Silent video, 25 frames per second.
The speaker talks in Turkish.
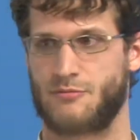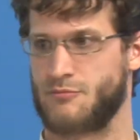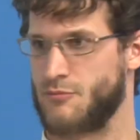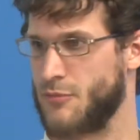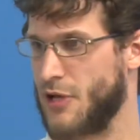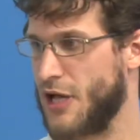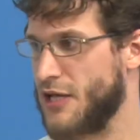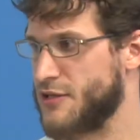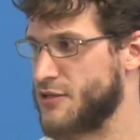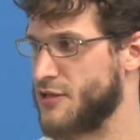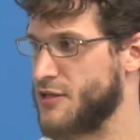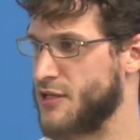
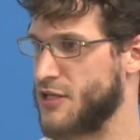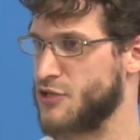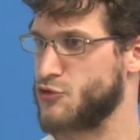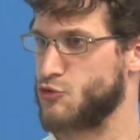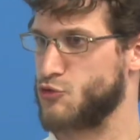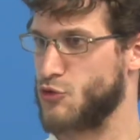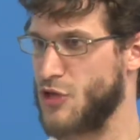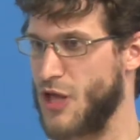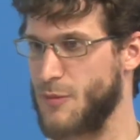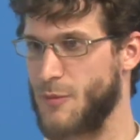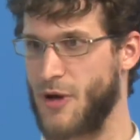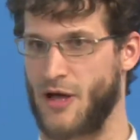Hazreti
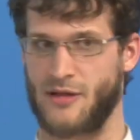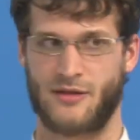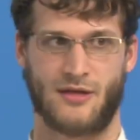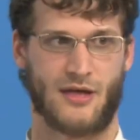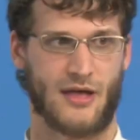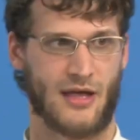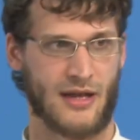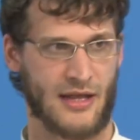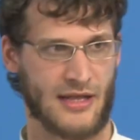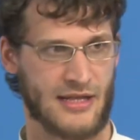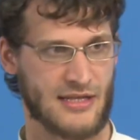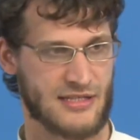Süleyman
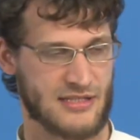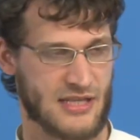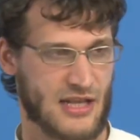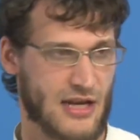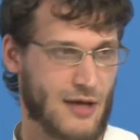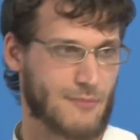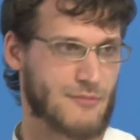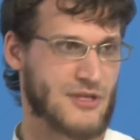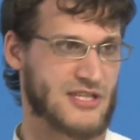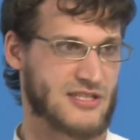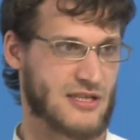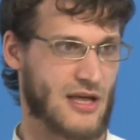
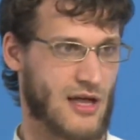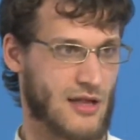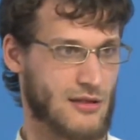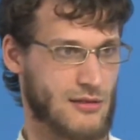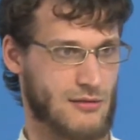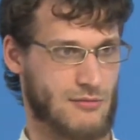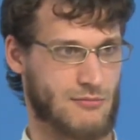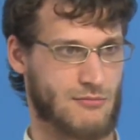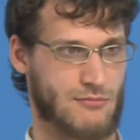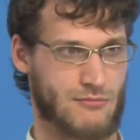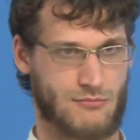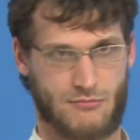aleyhisselam misal
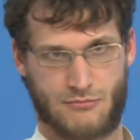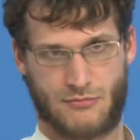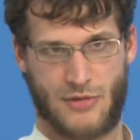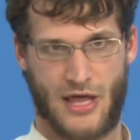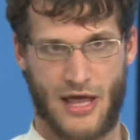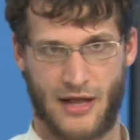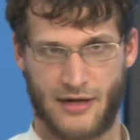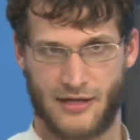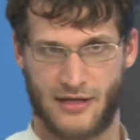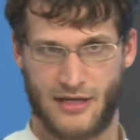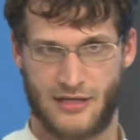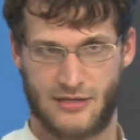
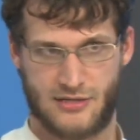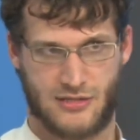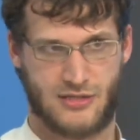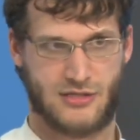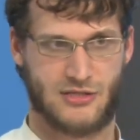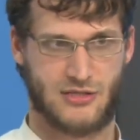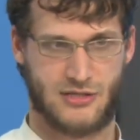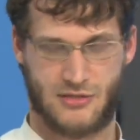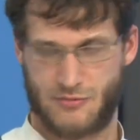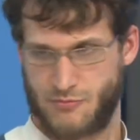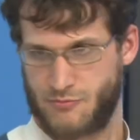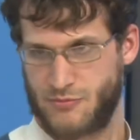
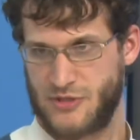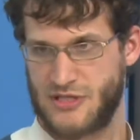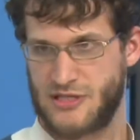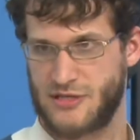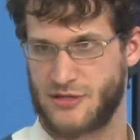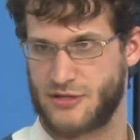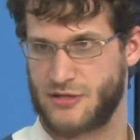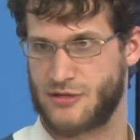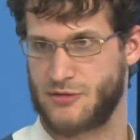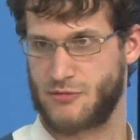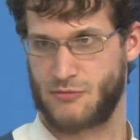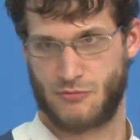herkes
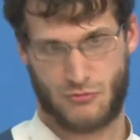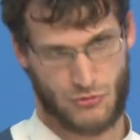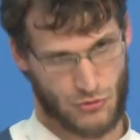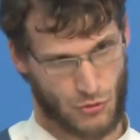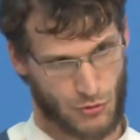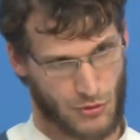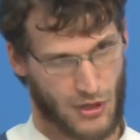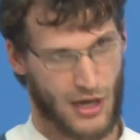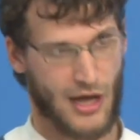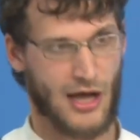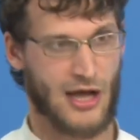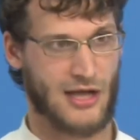bilir.
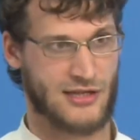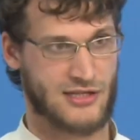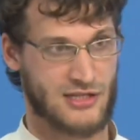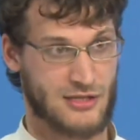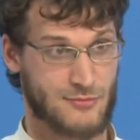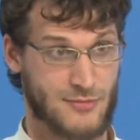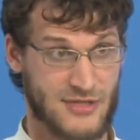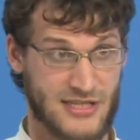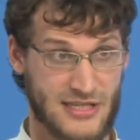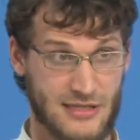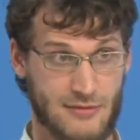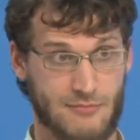Çok adil
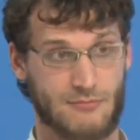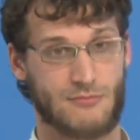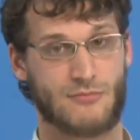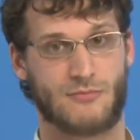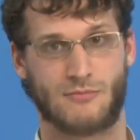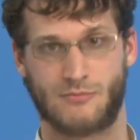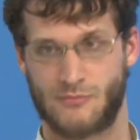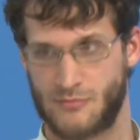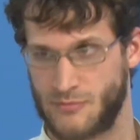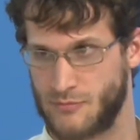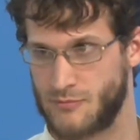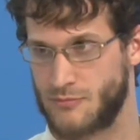bir
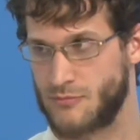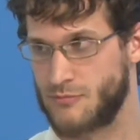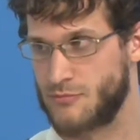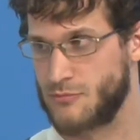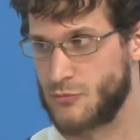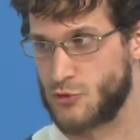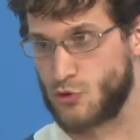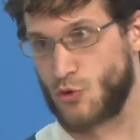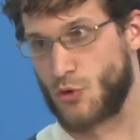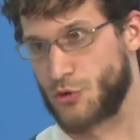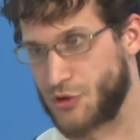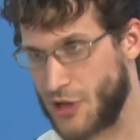
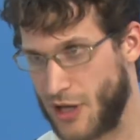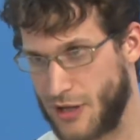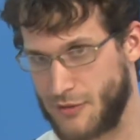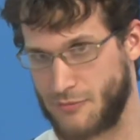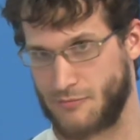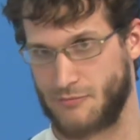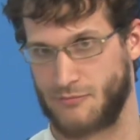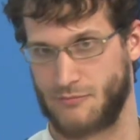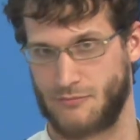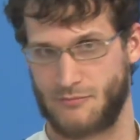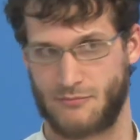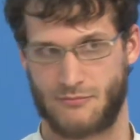sultan.
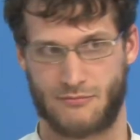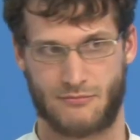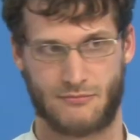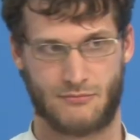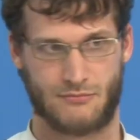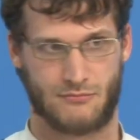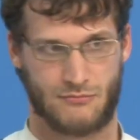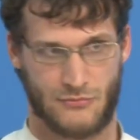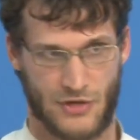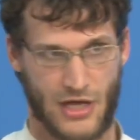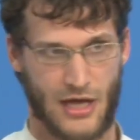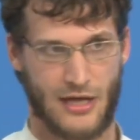
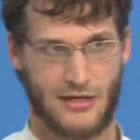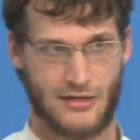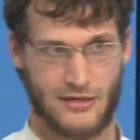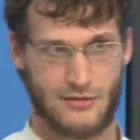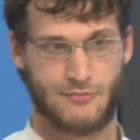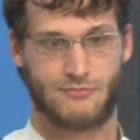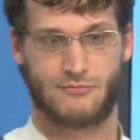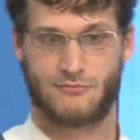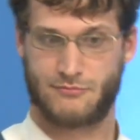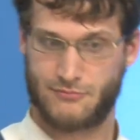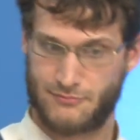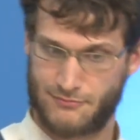Yani
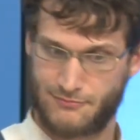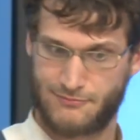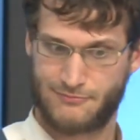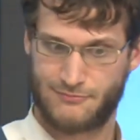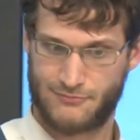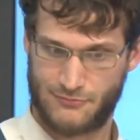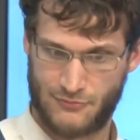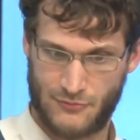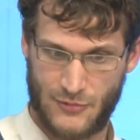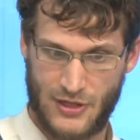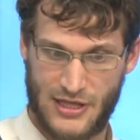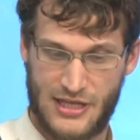
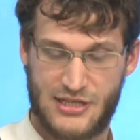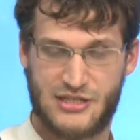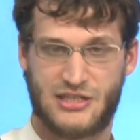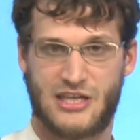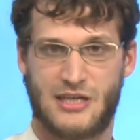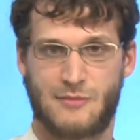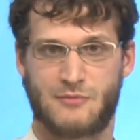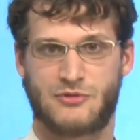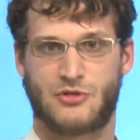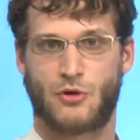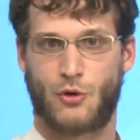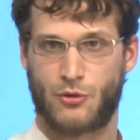hiç
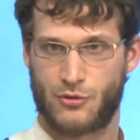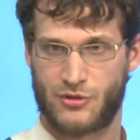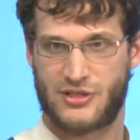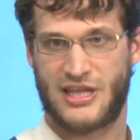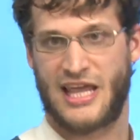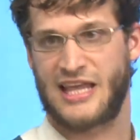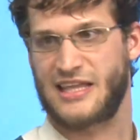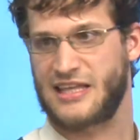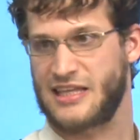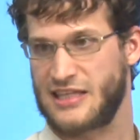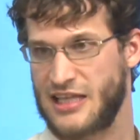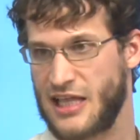kimse onu
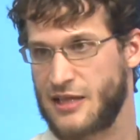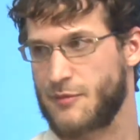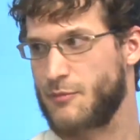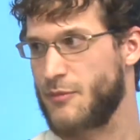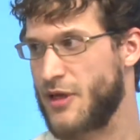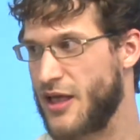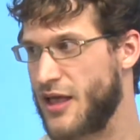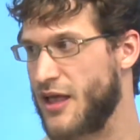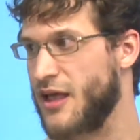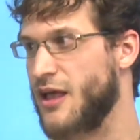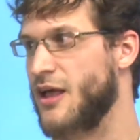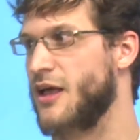tenkit
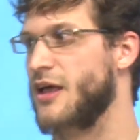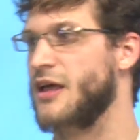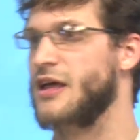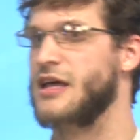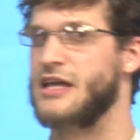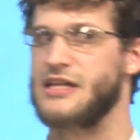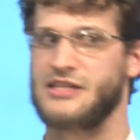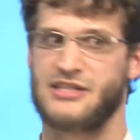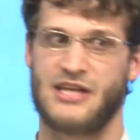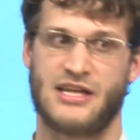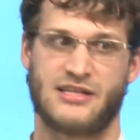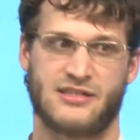etmeye
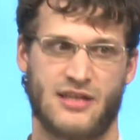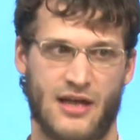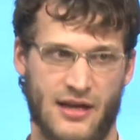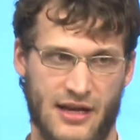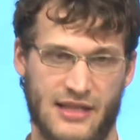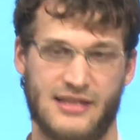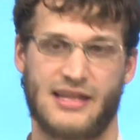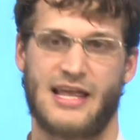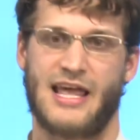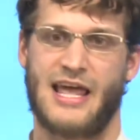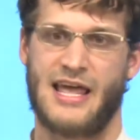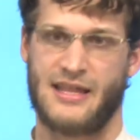
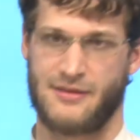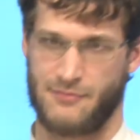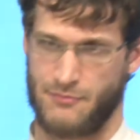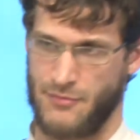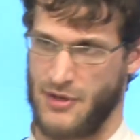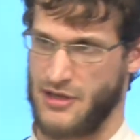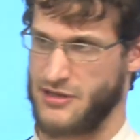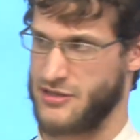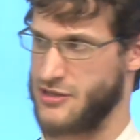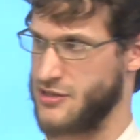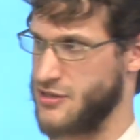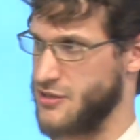cesaret
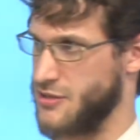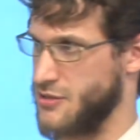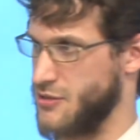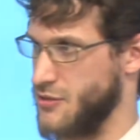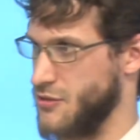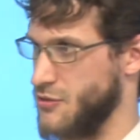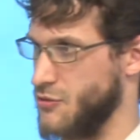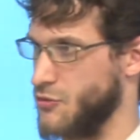etmez.